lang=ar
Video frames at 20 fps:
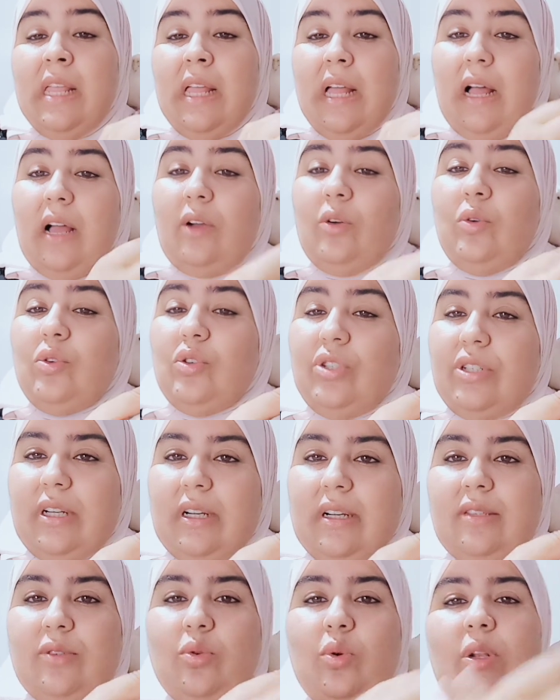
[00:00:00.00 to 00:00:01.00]
اغوش حتى
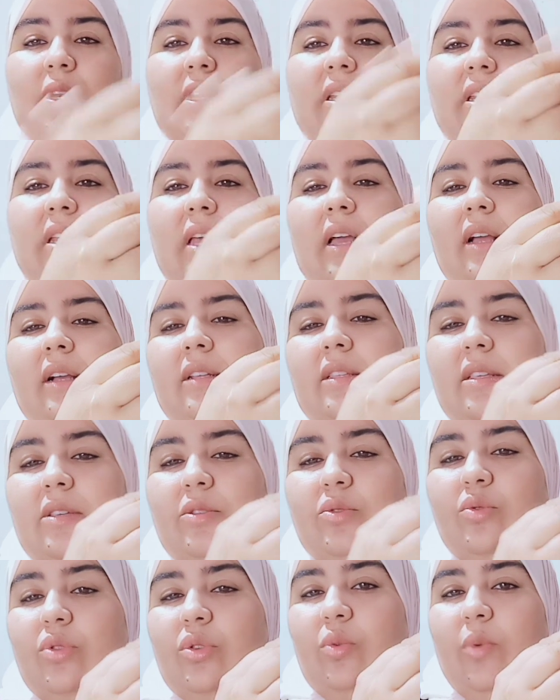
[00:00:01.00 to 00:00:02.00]
كتسخن لينا هكا
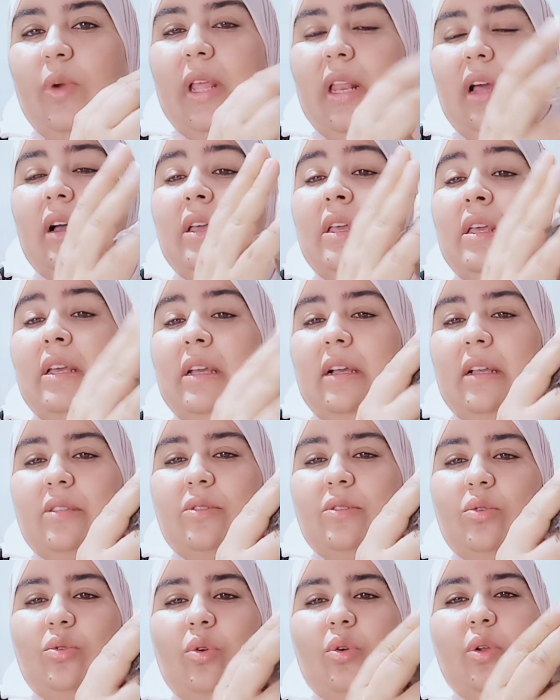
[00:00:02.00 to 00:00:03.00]
تتكون طويله
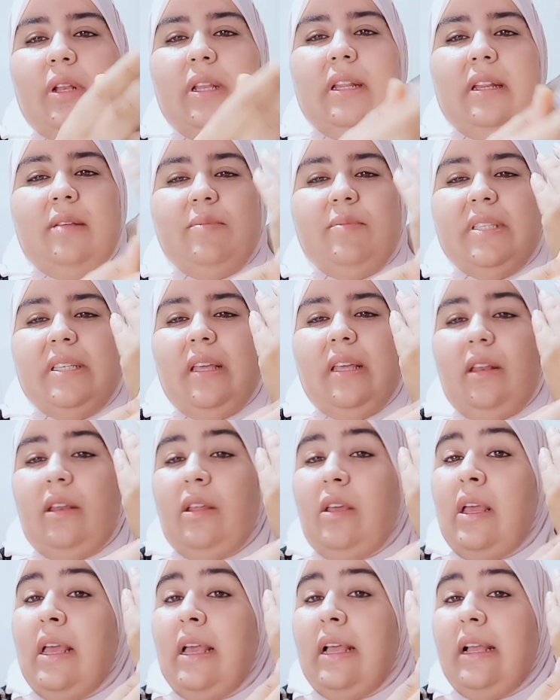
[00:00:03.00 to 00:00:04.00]
كتسخن لينا مزيان
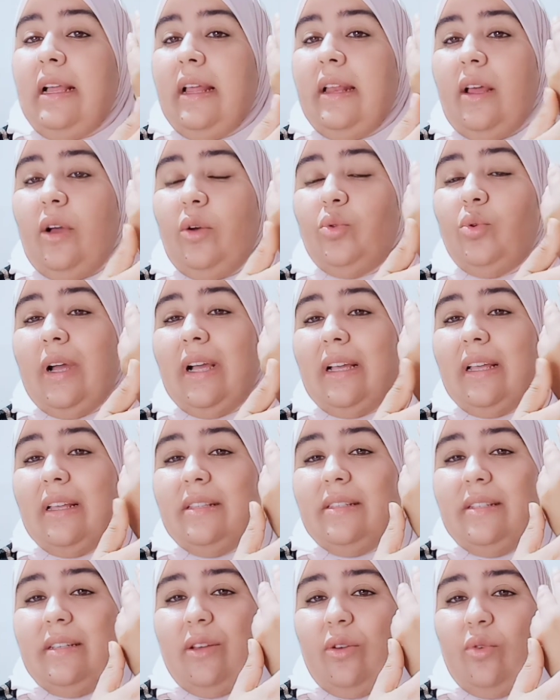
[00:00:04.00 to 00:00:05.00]
كناخذوها
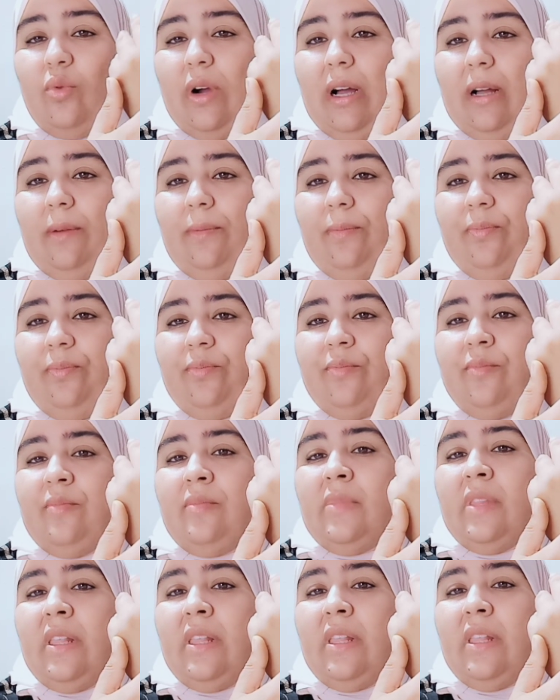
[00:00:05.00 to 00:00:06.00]
كنديروها
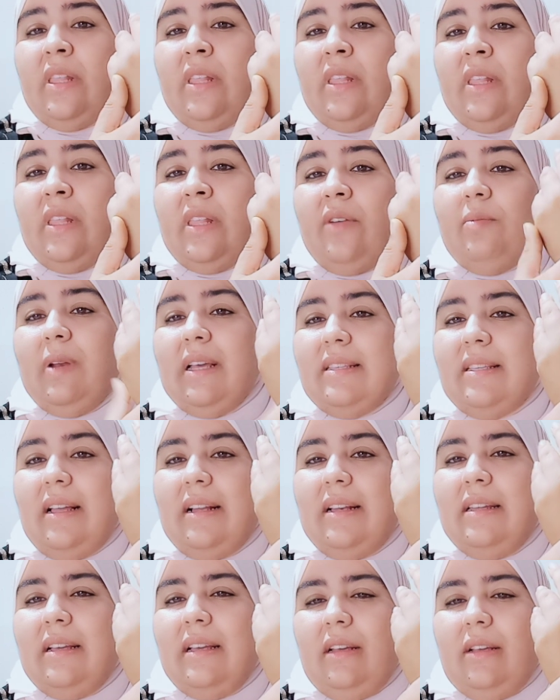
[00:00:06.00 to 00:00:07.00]
اللي
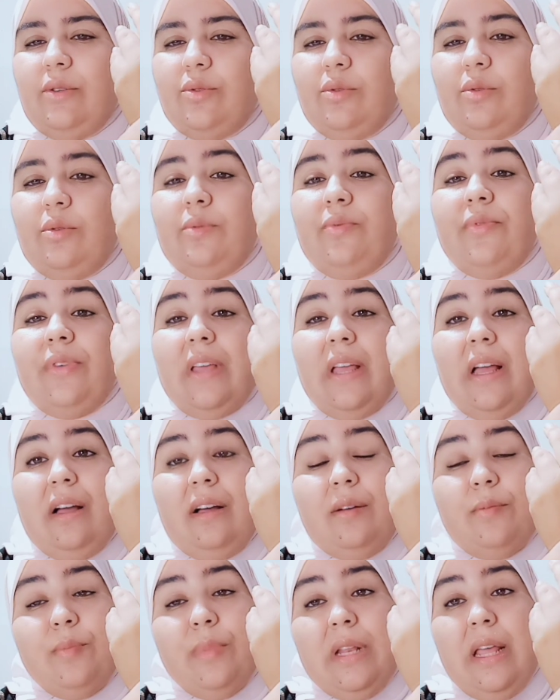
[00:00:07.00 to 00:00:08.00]
كنحسو
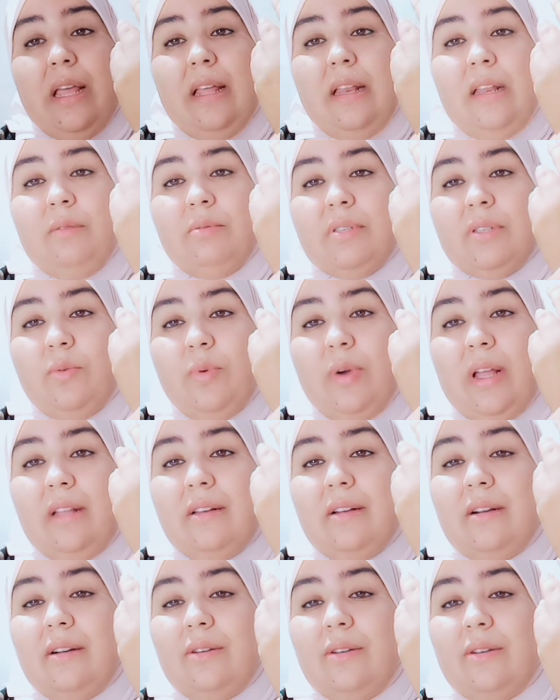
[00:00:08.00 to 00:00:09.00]
فيها بالالم سواء
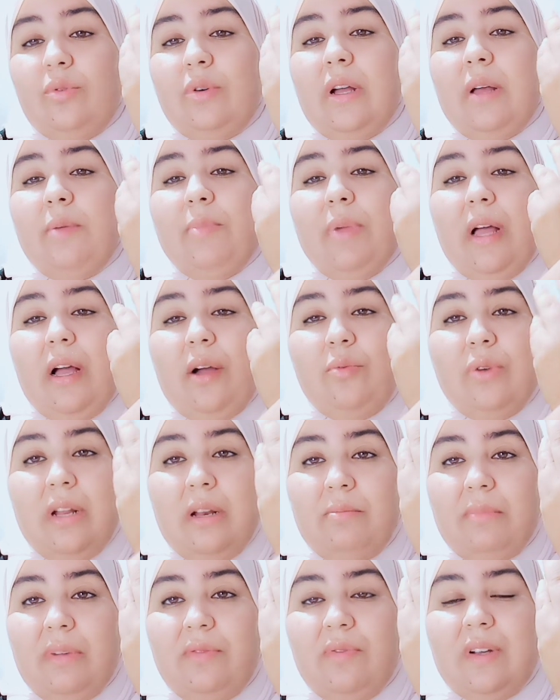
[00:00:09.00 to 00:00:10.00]
الركب
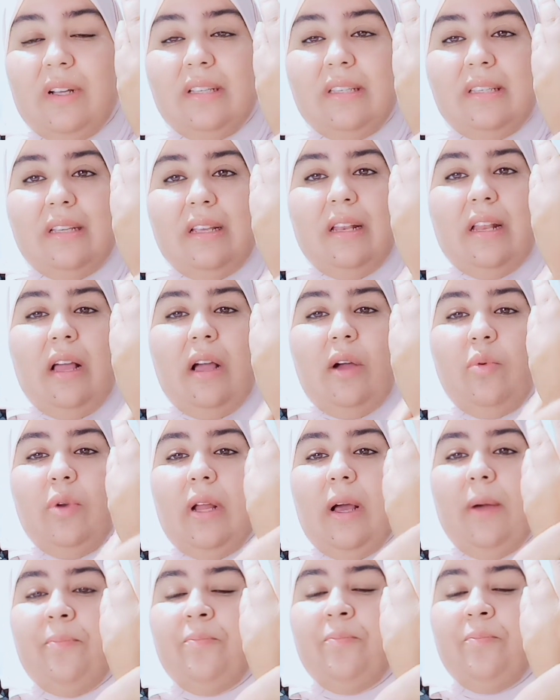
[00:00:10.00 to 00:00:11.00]
اولا المفاصل
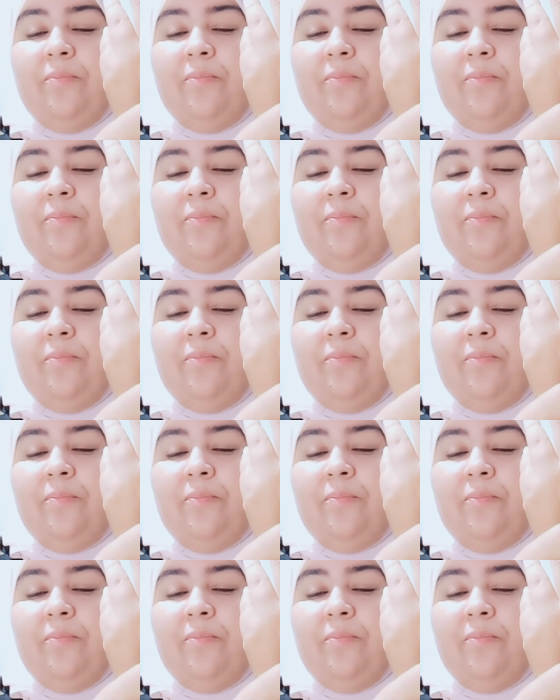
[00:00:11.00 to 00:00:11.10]
اولا